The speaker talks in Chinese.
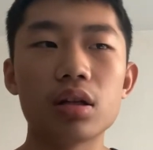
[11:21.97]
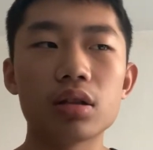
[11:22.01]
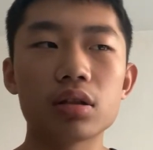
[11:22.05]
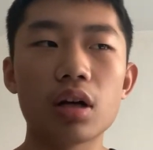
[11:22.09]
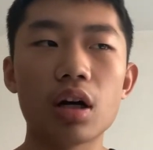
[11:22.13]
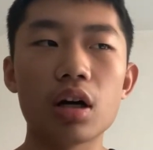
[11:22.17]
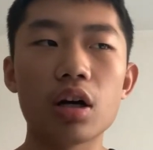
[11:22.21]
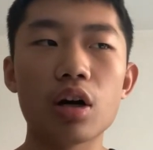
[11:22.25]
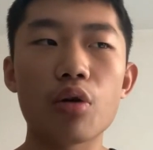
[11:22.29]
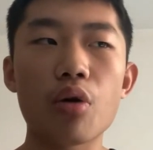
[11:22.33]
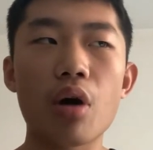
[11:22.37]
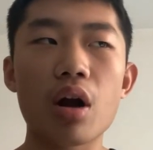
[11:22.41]

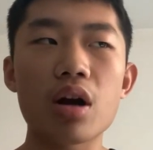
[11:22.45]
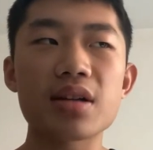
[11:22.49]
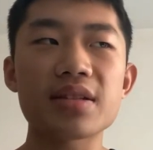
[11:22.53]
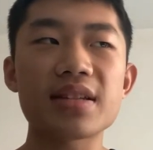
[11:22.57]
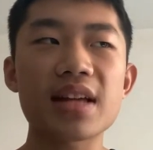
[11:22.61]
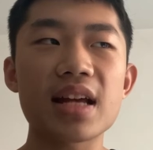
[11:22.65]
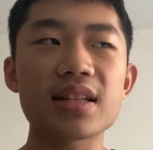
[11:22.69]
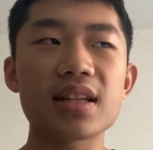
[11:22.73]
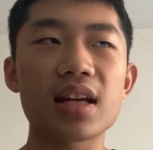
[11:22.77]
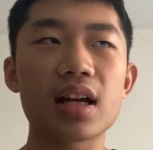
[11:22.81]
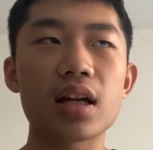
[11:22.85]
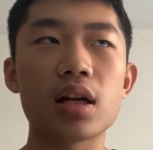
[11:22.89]
更何况这
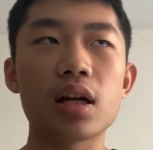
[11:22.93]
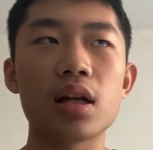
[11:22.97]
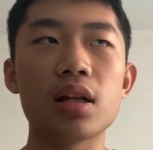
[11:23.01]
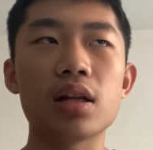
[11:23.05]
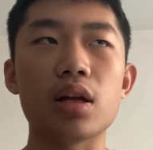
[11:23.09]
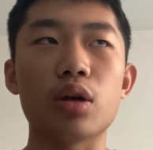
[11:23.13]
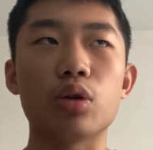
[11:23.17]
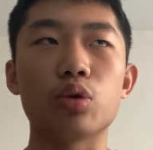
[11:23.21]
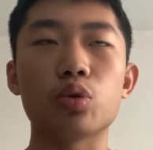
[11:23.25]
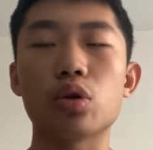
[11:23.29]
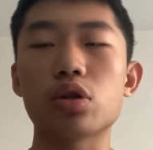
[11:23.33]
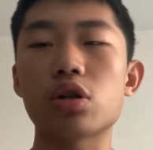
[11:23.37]
三千人
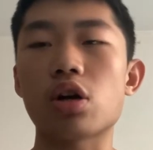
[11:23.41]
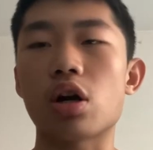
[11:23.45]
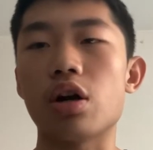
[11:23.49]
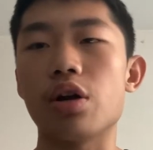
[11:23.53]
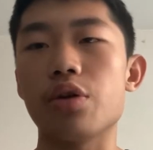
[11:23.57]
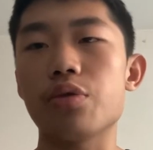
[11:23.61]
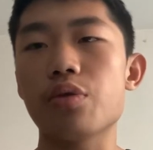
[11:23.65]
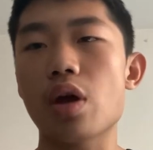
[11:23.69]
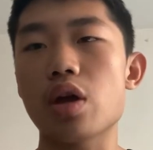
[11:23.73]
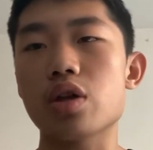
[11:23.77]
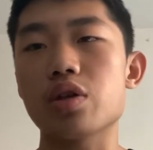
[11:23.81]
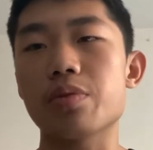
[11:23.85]
里有多少
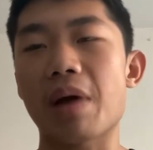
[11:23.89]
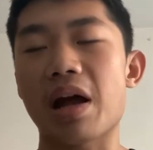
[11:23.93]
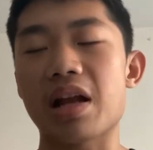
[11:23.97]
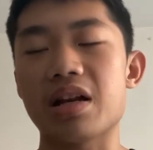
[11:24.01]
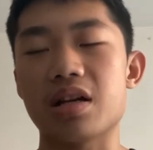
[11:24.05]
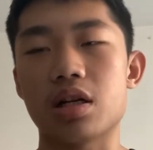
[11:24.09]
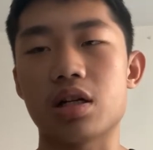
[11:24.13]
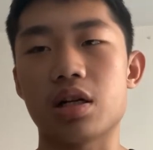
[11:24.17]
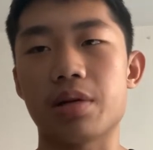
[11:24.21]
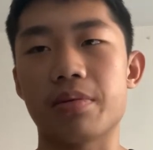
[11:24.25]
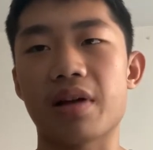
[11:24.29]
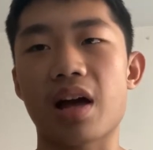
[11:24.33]
人愿意把你
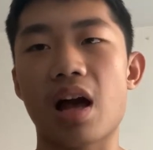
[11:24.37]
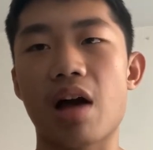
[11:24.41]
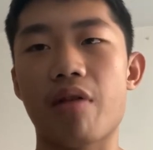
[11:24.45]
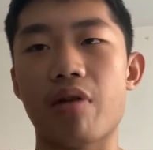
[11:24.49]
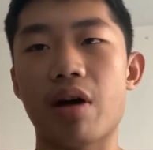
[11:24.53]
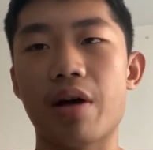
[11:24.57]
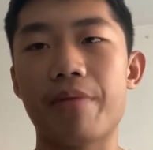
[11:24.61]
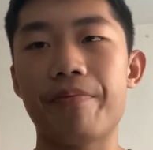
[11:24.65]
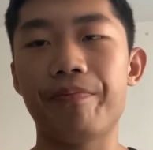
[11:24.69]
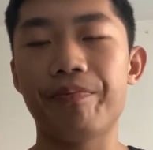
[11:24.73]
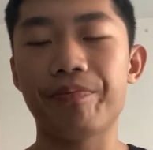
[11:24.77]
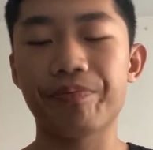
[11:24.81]
这视频看完？